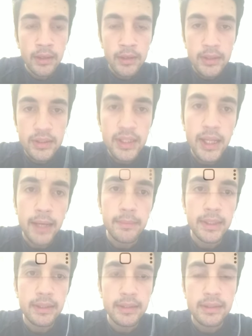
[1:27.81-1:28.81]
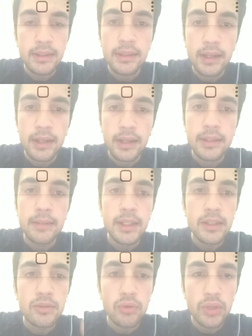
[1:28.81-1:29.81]
Şimdi hemen nasıl atabiliriz
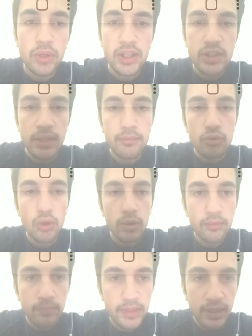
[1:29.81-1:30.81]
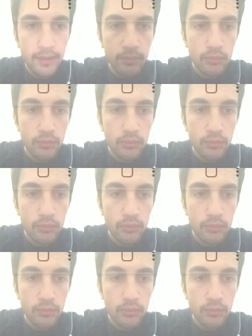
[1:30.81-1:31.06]
ona geçelim. Şöyle size